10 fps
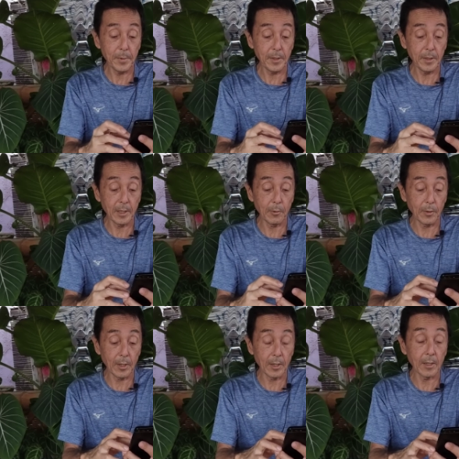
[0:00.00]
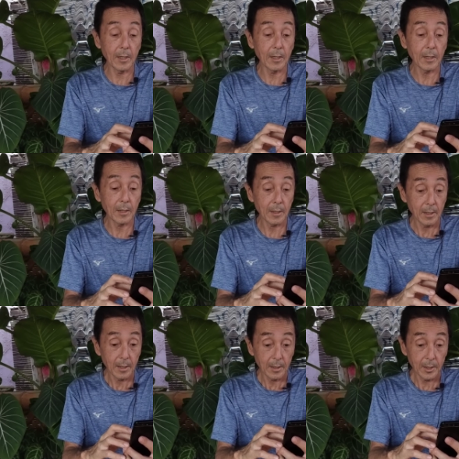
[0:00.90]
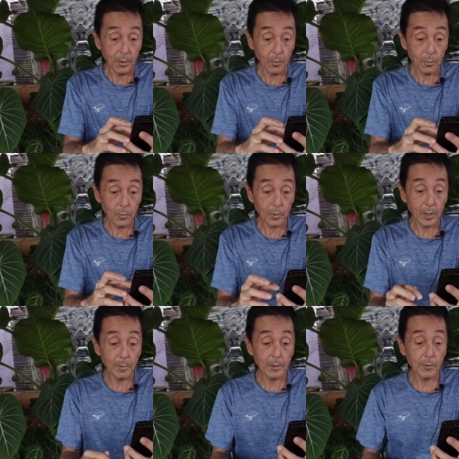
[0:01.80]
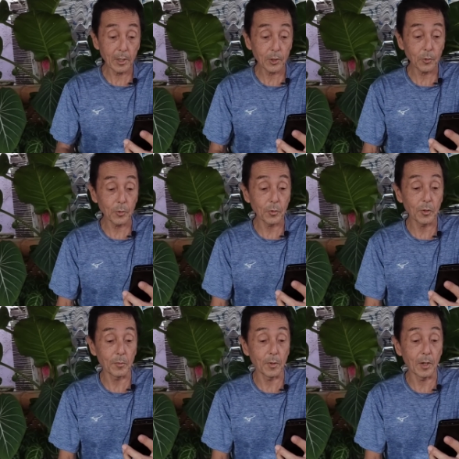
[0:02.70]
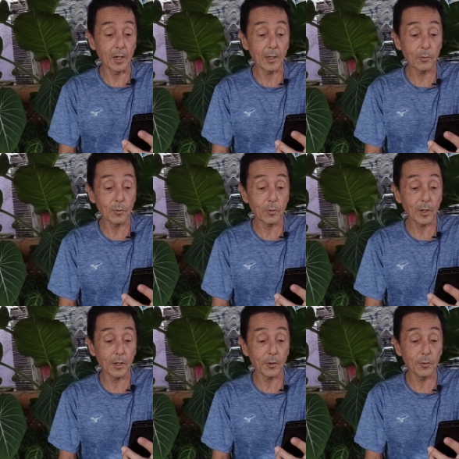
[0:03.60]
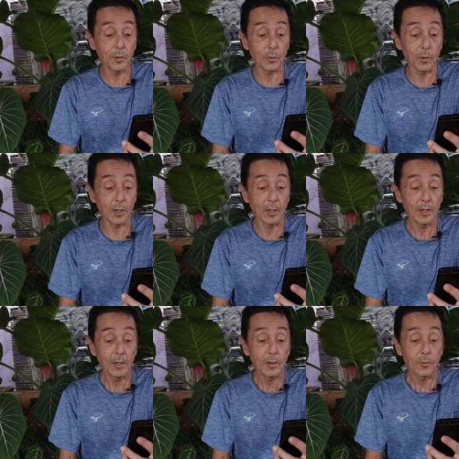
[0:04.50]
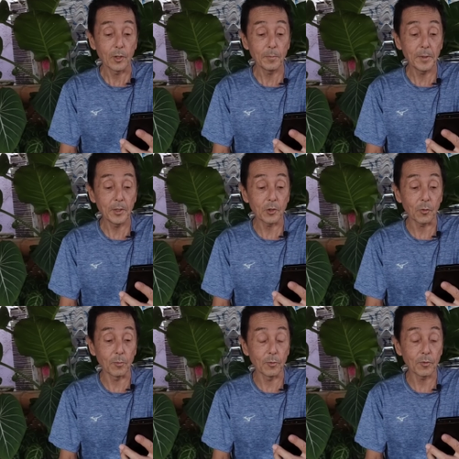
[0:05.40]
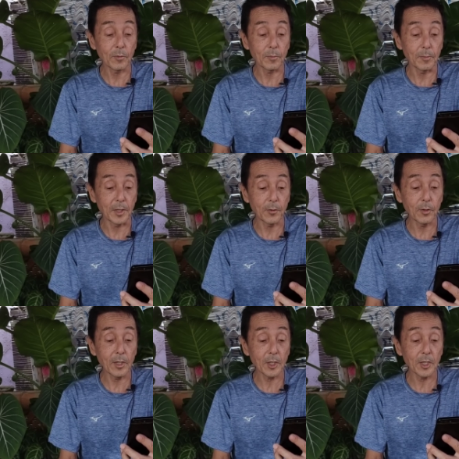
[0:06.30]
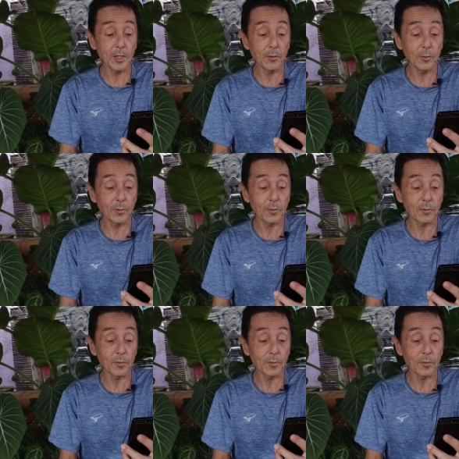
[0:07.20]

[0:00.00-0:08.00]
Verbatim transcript: ピーナは日本のキャバクラ嬢よりもハードルが低いとは、フィリピン人を見下している